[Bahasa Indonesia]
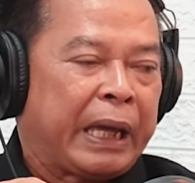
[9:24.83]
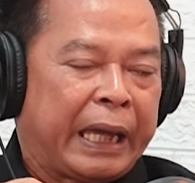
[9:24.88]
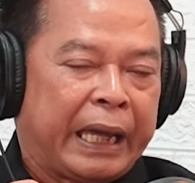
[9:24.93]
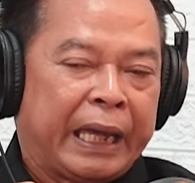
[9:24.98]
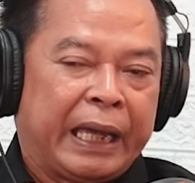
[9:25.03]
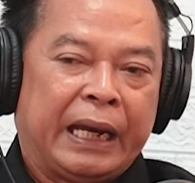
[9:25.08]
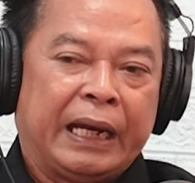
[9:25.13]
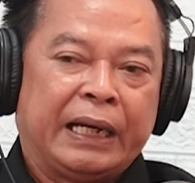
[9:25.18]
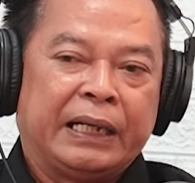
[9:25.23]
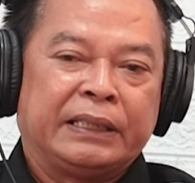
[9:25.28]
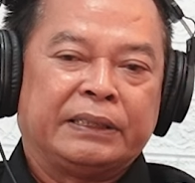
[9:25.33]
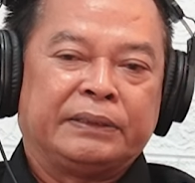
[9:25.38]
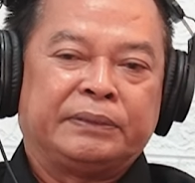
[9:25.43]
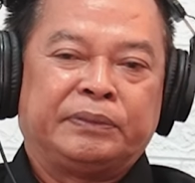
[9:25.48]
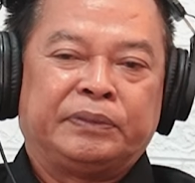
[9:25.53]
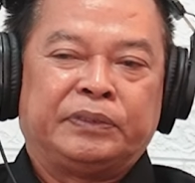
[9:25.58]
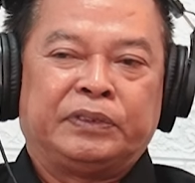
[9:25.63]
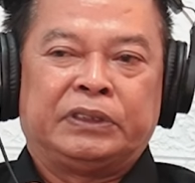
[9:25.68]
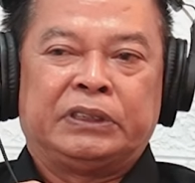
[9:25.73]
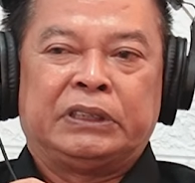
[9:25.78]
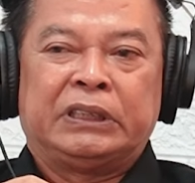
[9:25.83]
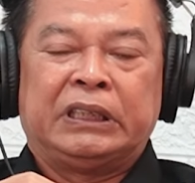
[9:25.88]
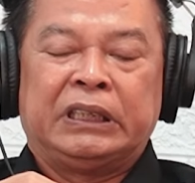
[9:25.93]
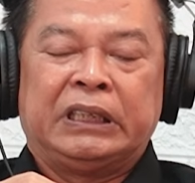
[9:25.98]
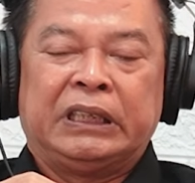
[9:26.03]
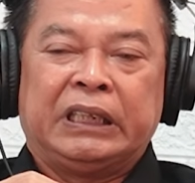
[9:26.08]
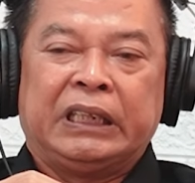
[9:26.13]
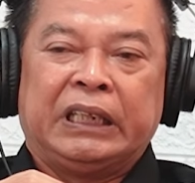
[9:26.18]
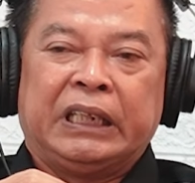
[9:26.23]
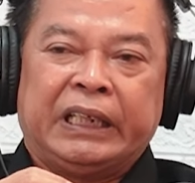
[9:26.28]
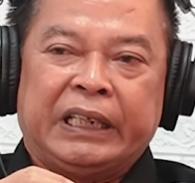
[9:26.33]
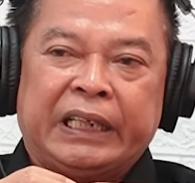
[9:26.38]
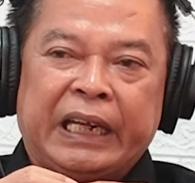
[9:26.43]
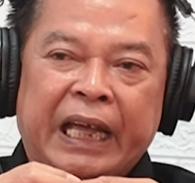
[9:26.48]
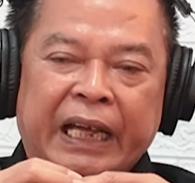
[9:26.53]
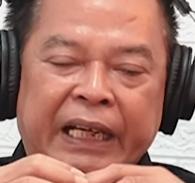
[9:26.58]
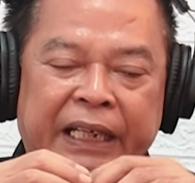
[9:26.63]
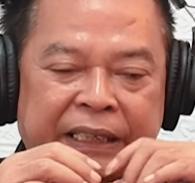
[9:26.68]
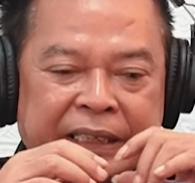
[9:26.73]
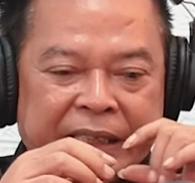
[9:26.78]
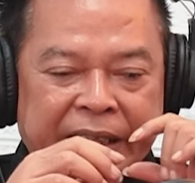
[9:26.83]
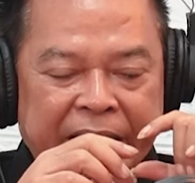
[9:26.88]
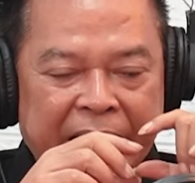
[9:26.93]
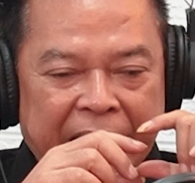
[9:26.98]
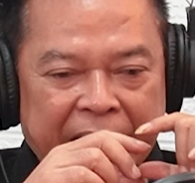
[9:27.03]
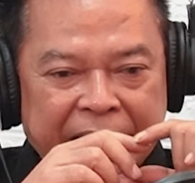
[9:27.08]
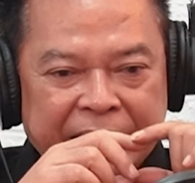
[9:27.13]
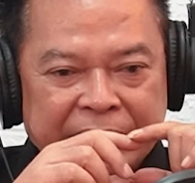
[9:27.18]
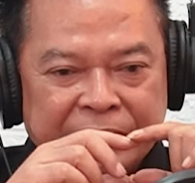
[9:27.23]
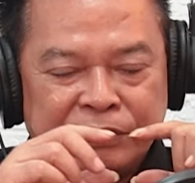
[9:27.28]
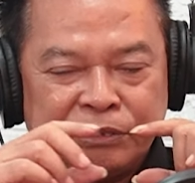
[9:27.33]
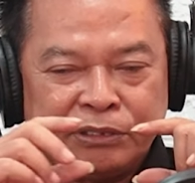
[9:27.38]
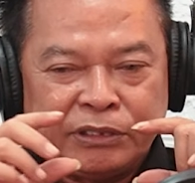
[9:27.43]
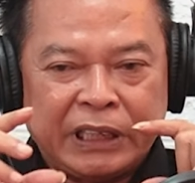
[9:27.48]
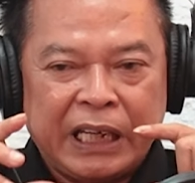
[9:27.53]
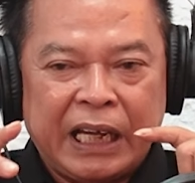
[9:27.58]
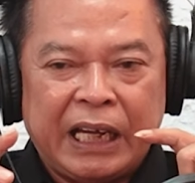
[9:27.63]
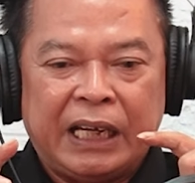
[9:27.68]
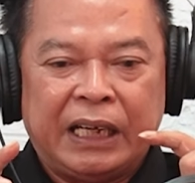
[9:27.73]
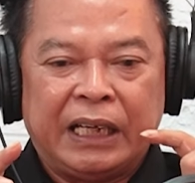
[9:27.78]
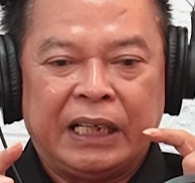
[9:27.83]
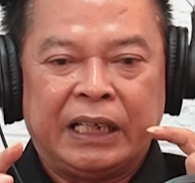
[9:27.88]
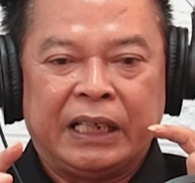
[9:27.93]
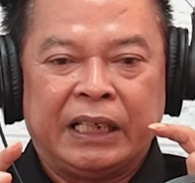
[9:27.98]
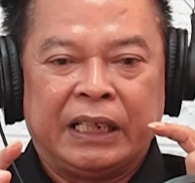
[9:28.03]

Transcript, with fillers: RPL. Nah, ketika ini sudah